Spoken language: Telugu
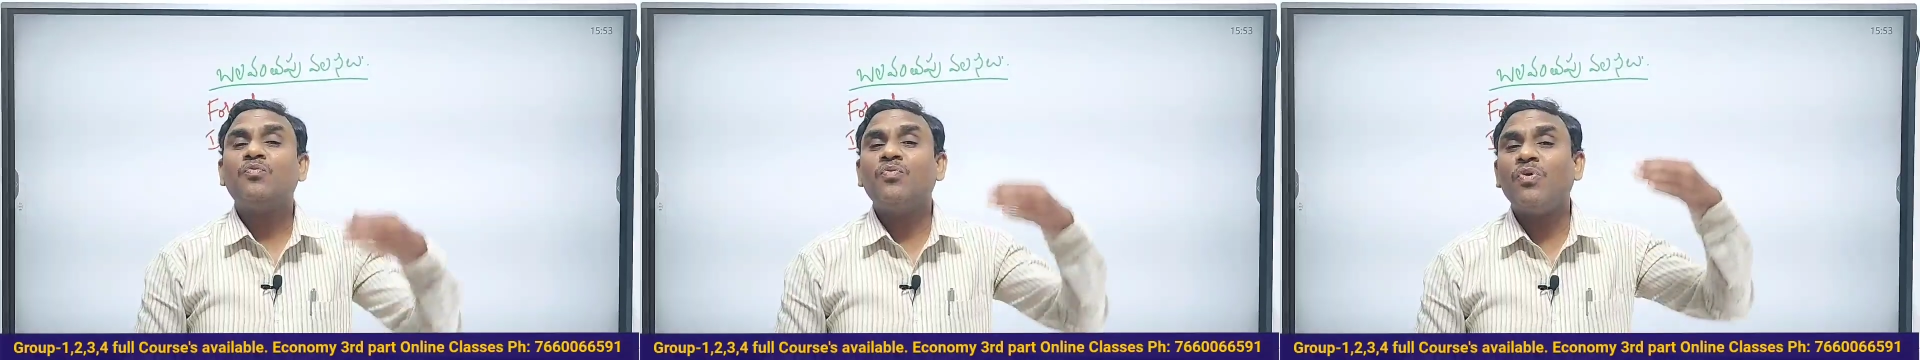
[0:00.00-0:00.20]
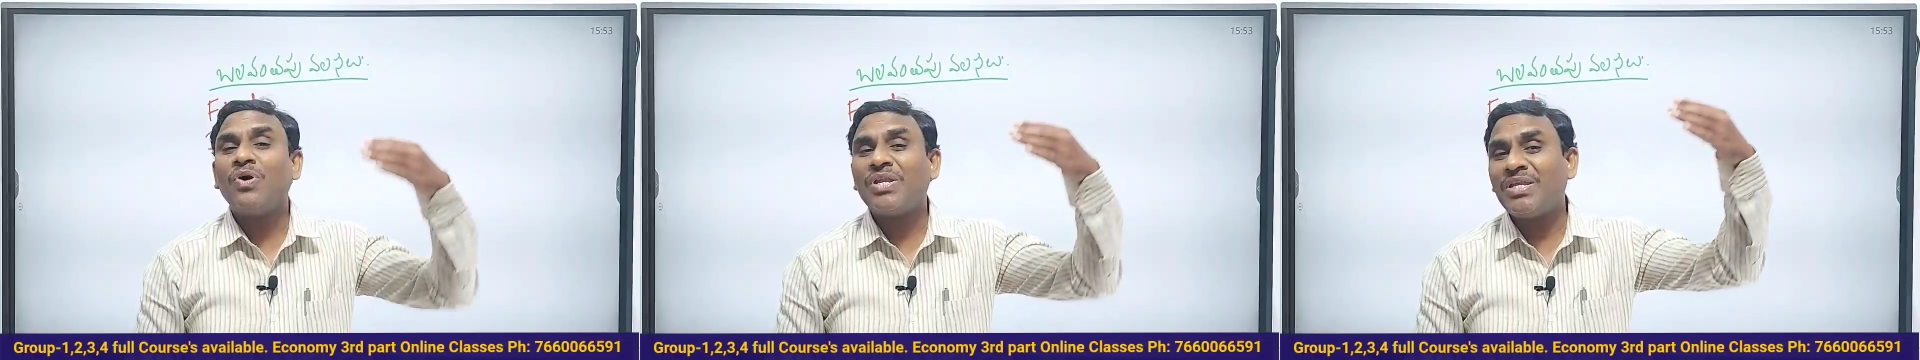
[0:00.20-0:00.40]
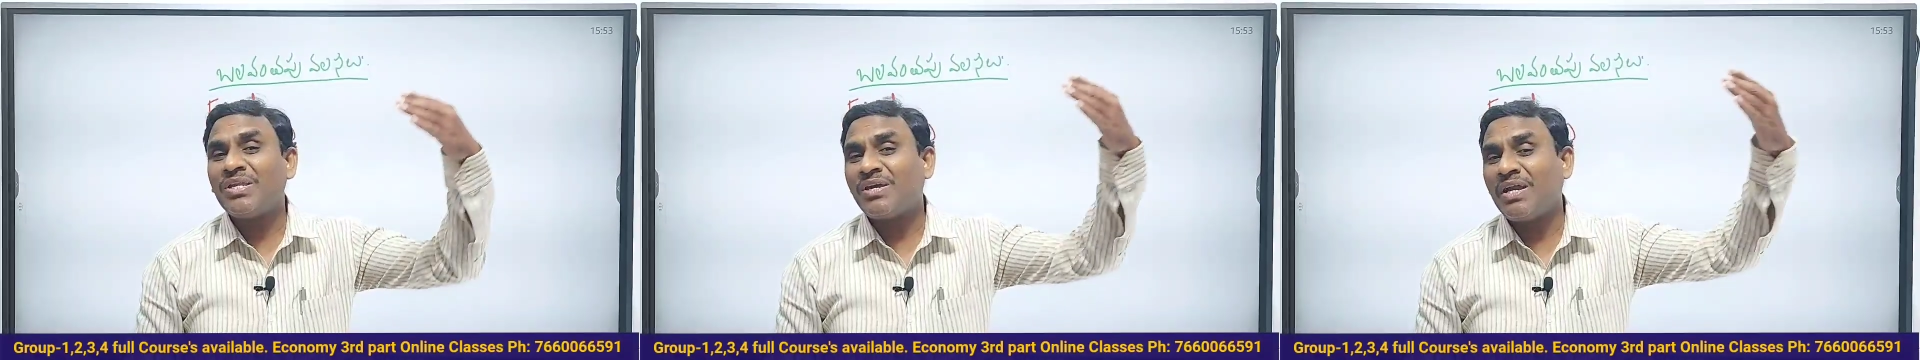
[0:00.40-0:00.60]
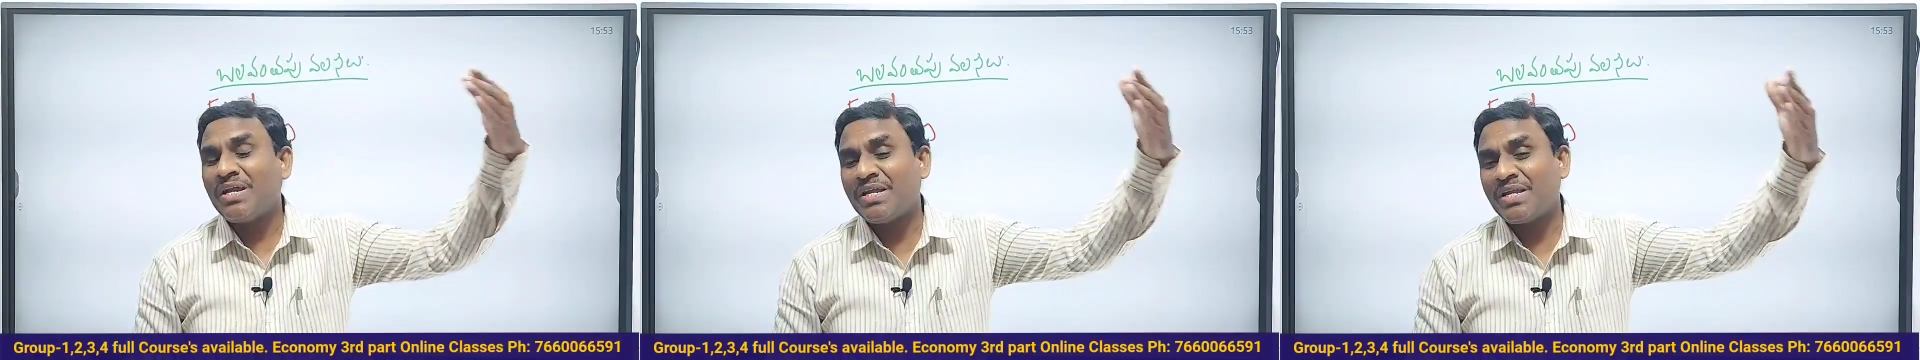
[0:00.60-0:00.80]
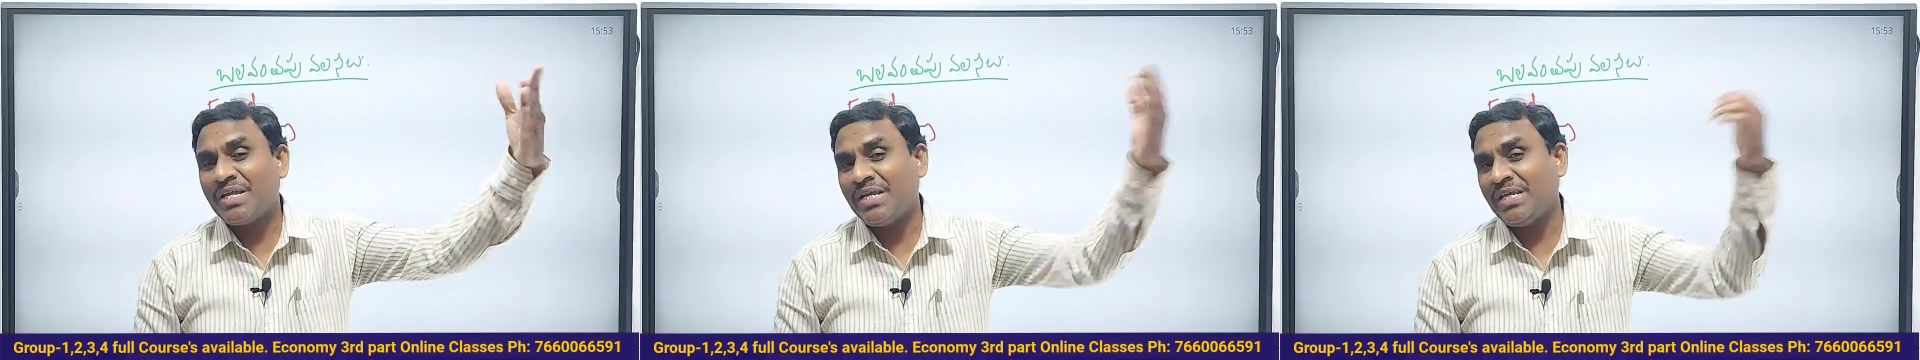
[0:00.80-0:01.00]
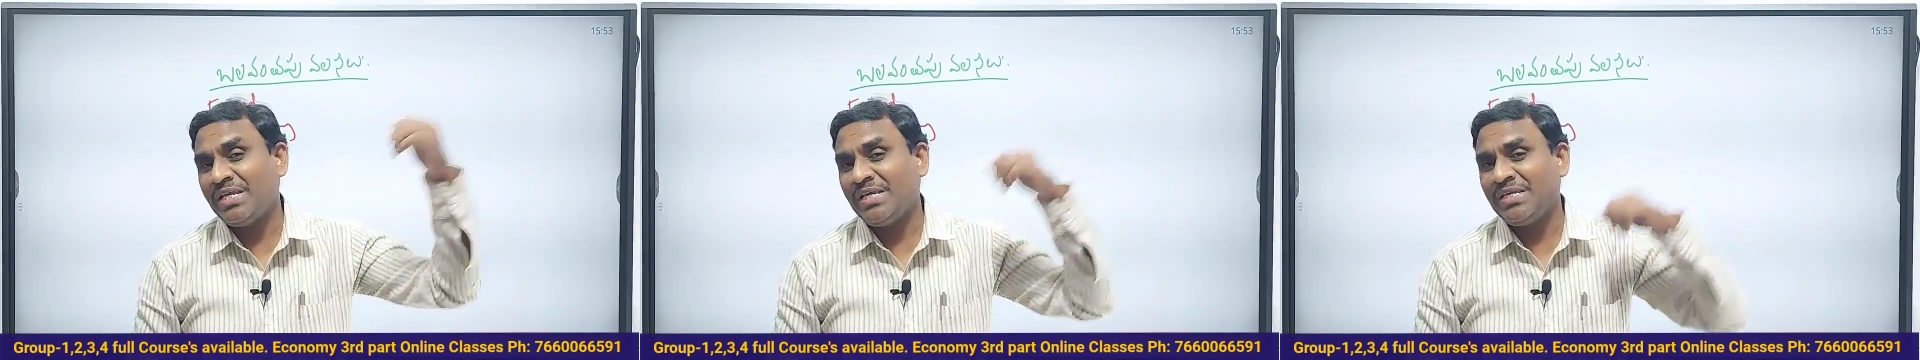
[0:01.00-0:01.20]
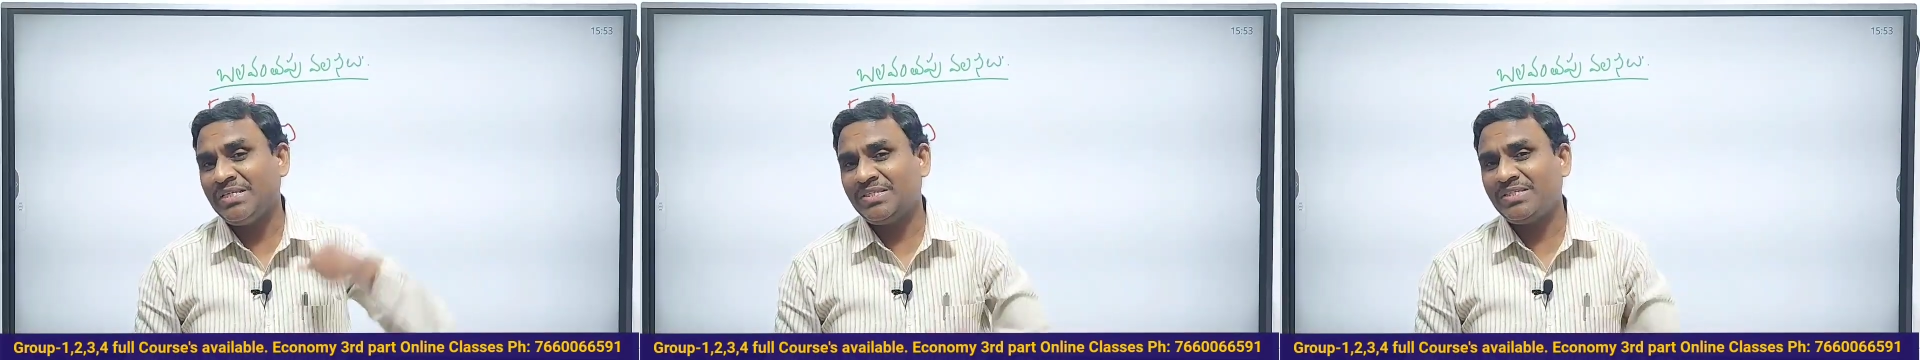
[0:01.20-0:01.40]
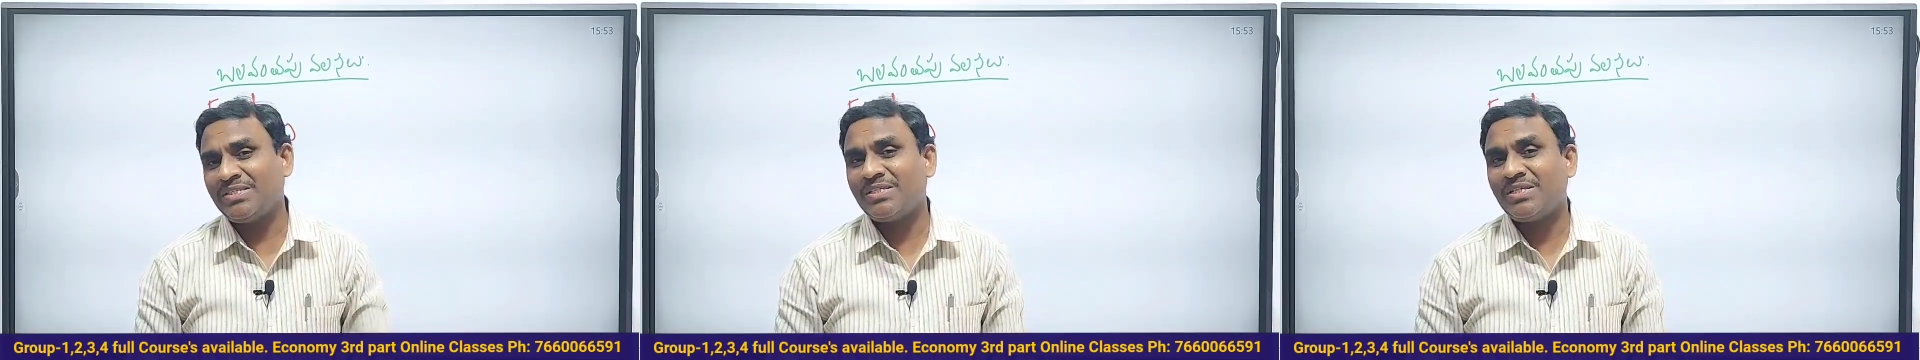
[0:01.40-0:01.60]
ఫారిన్
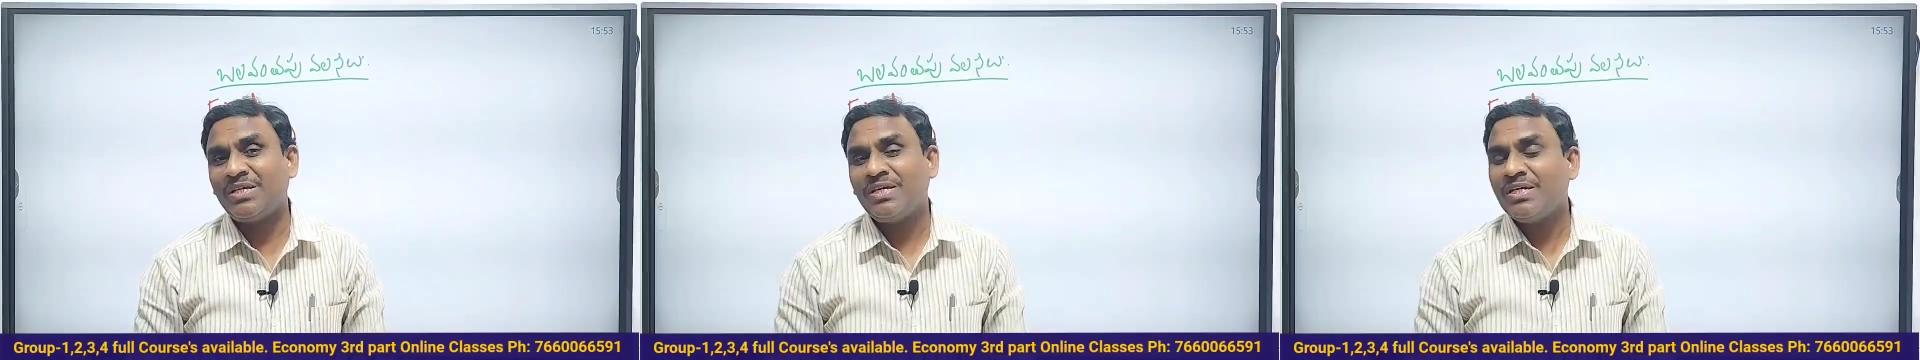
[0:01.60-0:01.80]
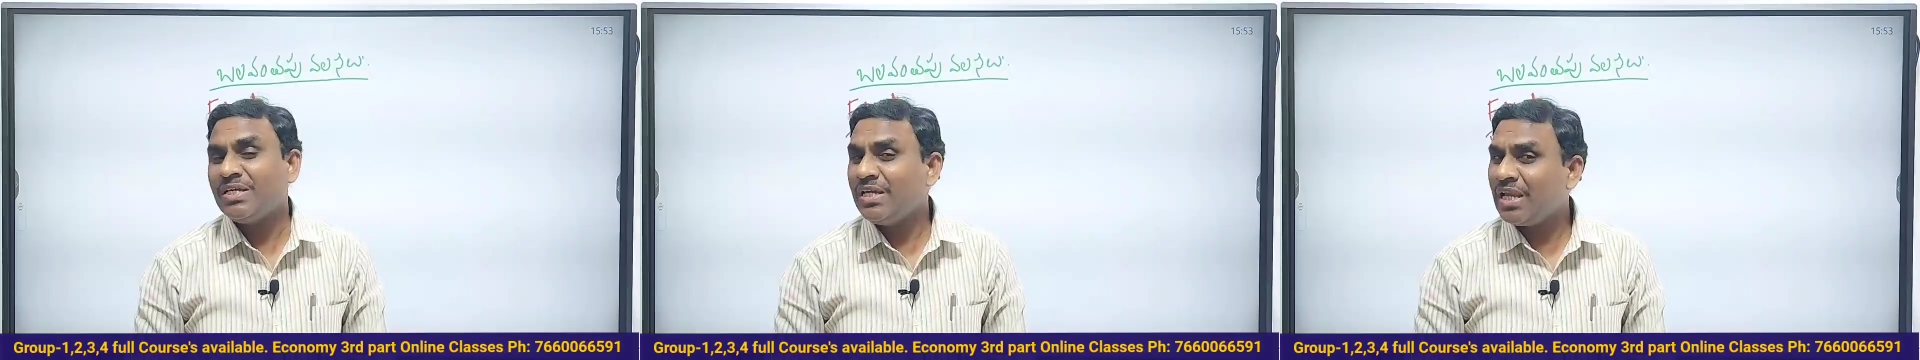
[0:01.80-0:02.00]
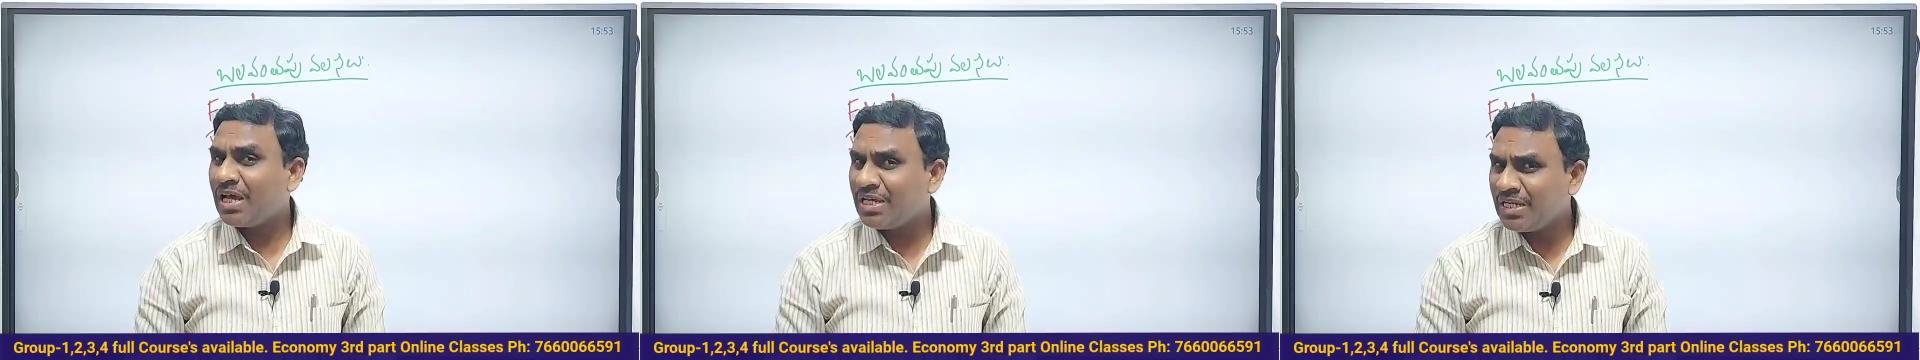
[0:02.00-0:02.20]
కంట్రీస్ ఇలా